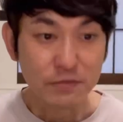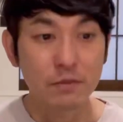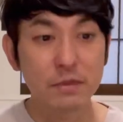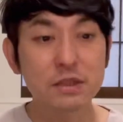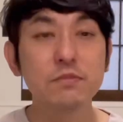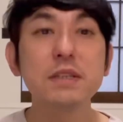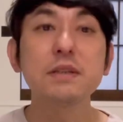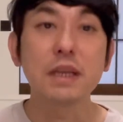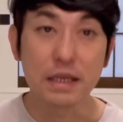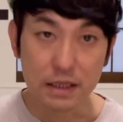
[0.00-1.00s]
まず
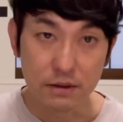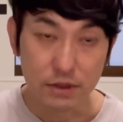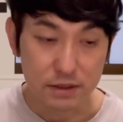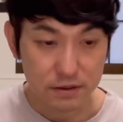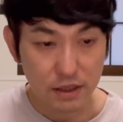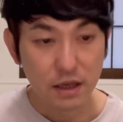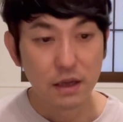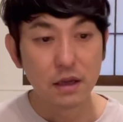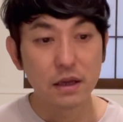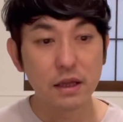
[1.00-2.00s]
ミステリーはですね、
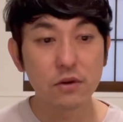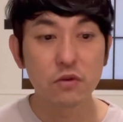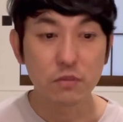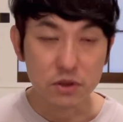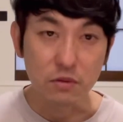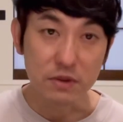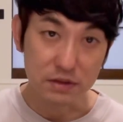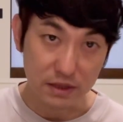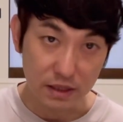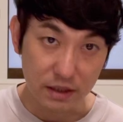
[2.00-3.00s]
英語のもちろん
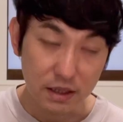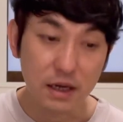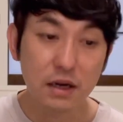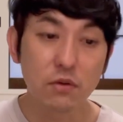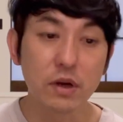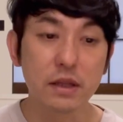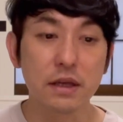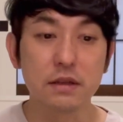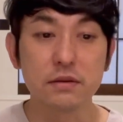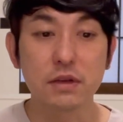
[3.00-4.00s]
ミステリーが語源
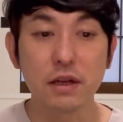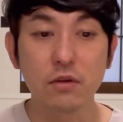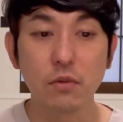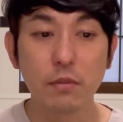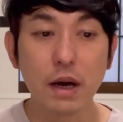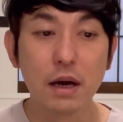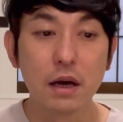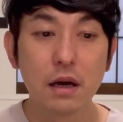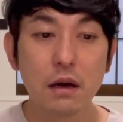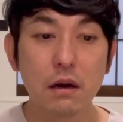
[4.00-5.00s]
なんですけれども、ま
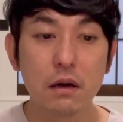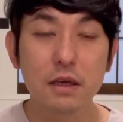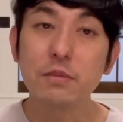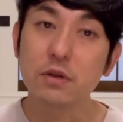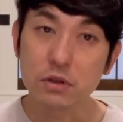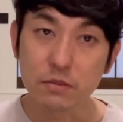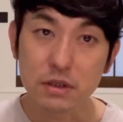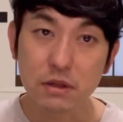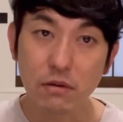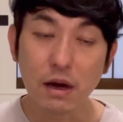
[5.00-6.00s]
あ、意味としま
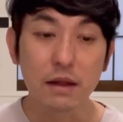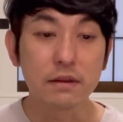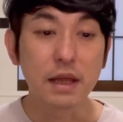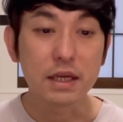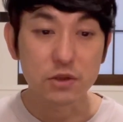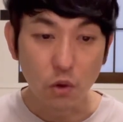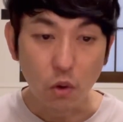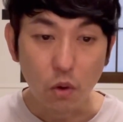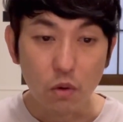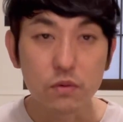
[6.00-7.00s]
しては、謎、
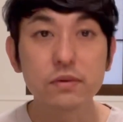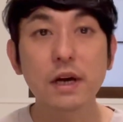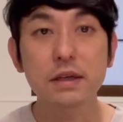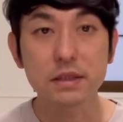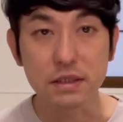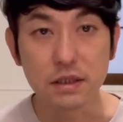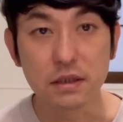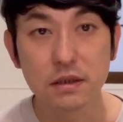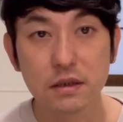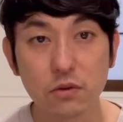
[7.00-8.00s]
不可思議
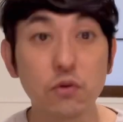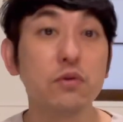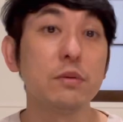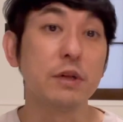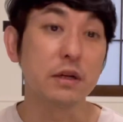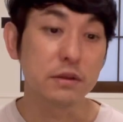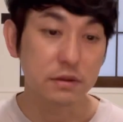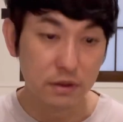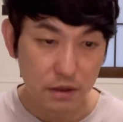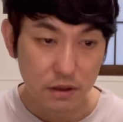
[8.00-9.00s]
という意味なんで
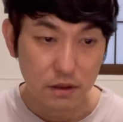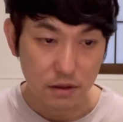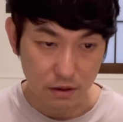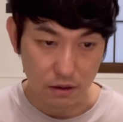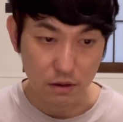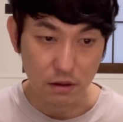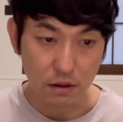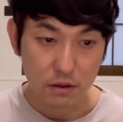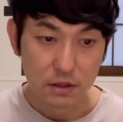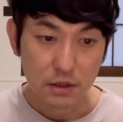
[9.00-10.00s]
すね。
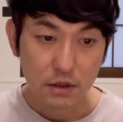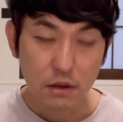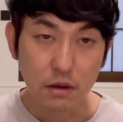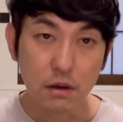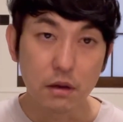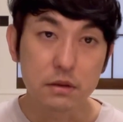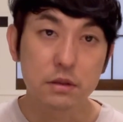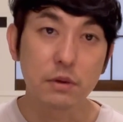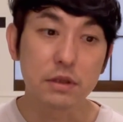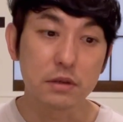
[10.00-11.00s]
えーえー、
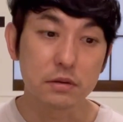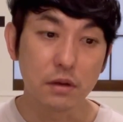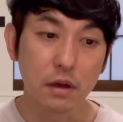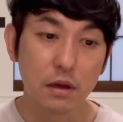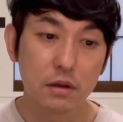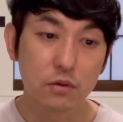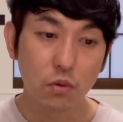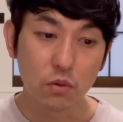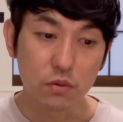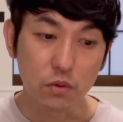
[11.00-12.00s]
つまりですね、
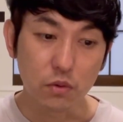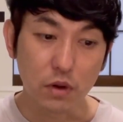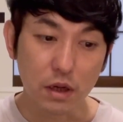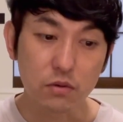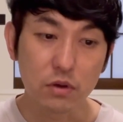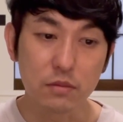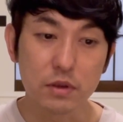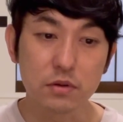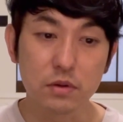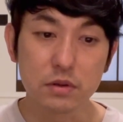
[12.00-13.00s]
どういうことかと言い
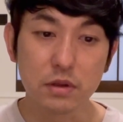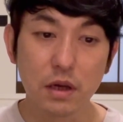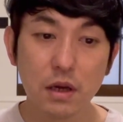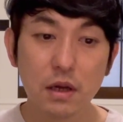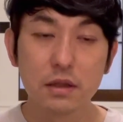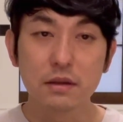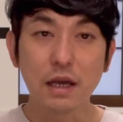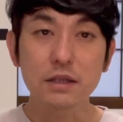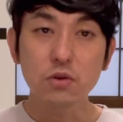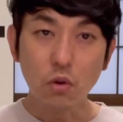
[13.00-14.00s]
ますとですね、
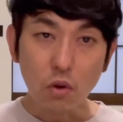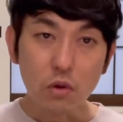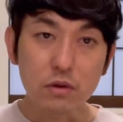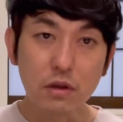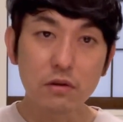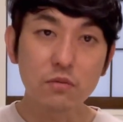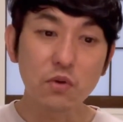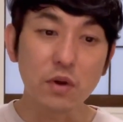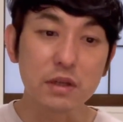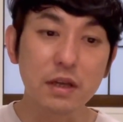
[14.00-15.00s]
謎っていうも
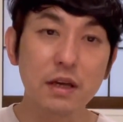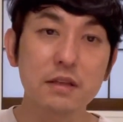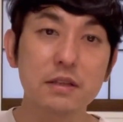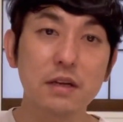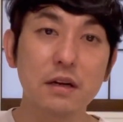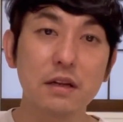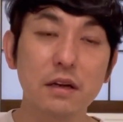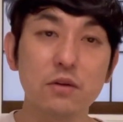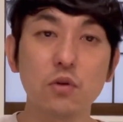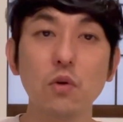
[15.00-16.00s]
のが提示され
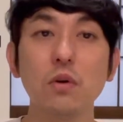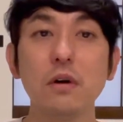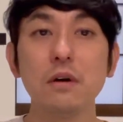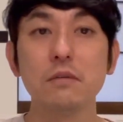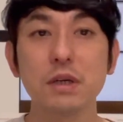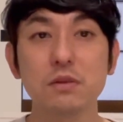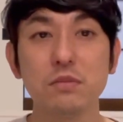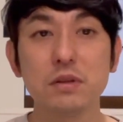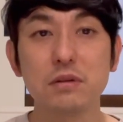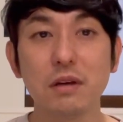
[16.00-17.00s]
ないと、まず
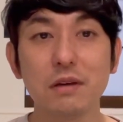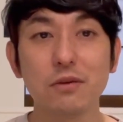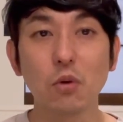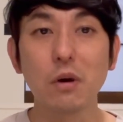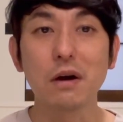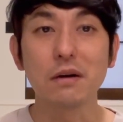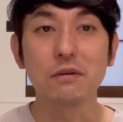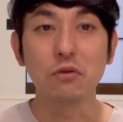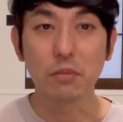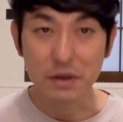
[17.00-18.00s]
ミステリーとは
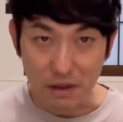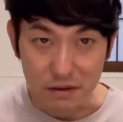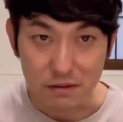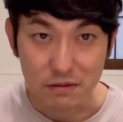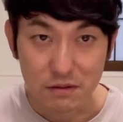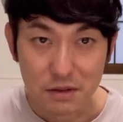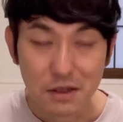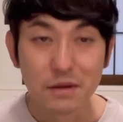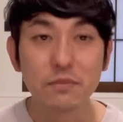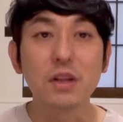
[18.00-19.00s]
呼べない
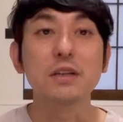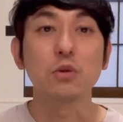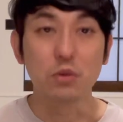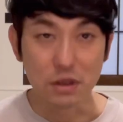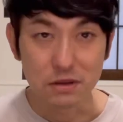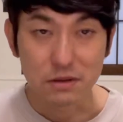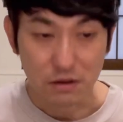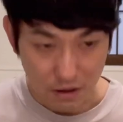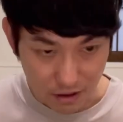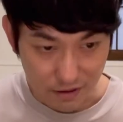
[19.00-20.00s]
だそうです。
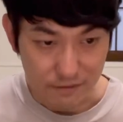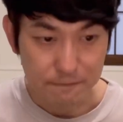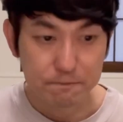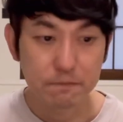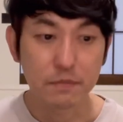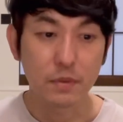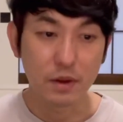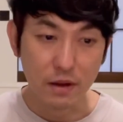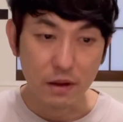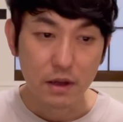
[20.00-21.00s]
はい。
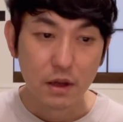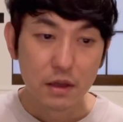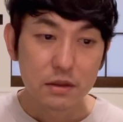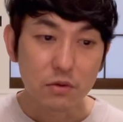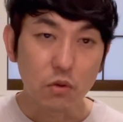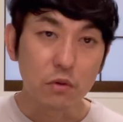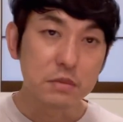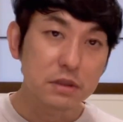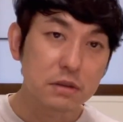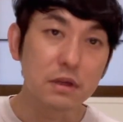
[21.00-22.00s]
で、この
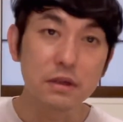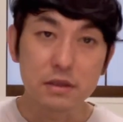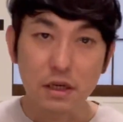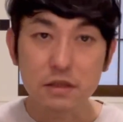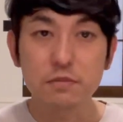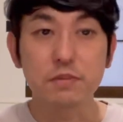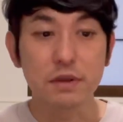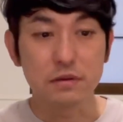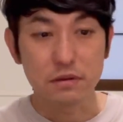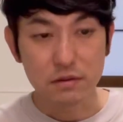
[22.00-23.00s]
ミステリー、
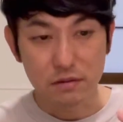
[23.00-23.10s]
サスペンス、